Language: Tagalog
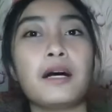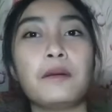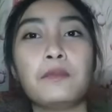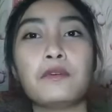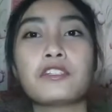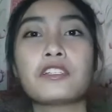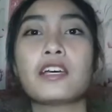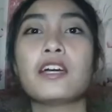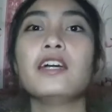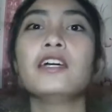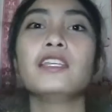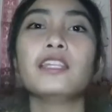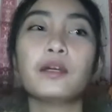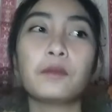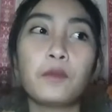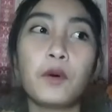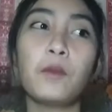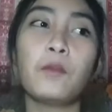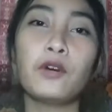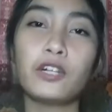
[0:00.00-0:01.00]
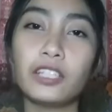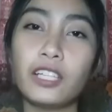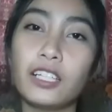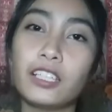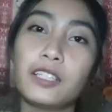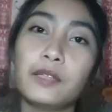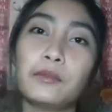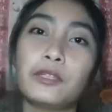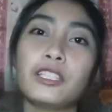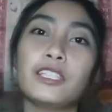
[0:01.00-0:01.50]
tapos
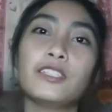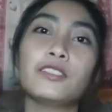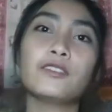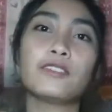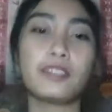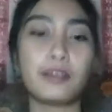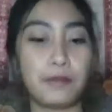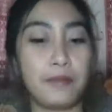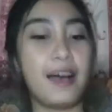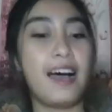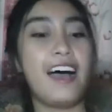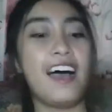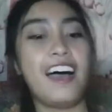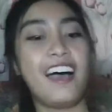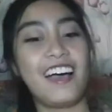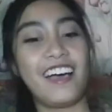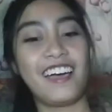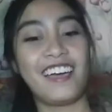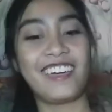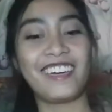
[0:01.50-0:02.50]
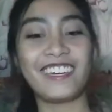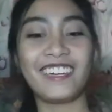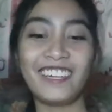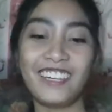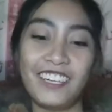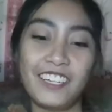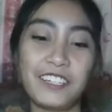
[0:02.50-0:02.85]
Nagmo-model kami dito sa bahay.